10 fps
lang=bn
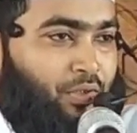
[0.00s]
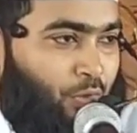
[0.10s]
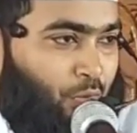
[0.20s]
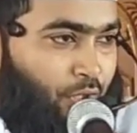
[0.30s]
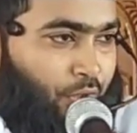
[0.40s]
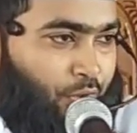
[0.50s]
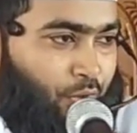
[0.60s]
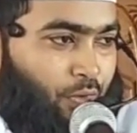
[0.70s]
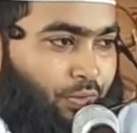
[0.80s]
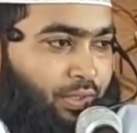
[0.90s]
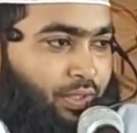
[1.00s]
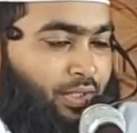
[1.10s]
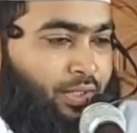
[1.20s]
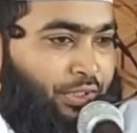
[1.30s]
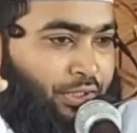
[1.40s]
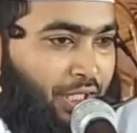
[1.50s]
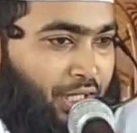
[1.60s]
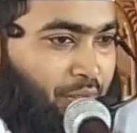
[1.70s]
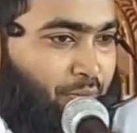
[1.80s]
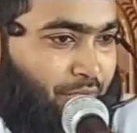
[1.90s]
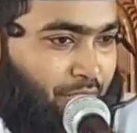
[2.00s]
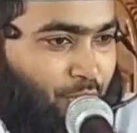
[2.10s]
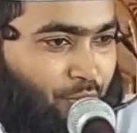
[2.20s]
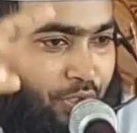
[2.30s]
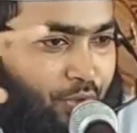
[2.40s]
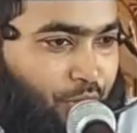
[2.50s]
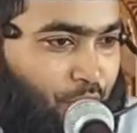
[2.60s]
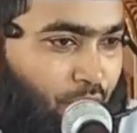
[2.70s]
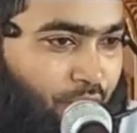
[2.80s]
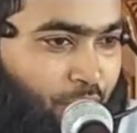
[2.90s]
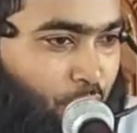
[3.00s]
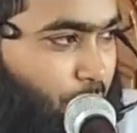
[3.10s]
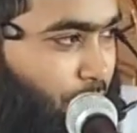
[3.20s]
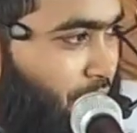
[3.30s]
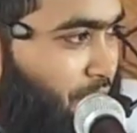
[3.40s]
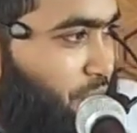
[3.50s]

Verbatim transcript: দৌড়াদৌড়ি করতে লাগলেন সাতবার দৌড়াদৌড়ি করলেন কয়বার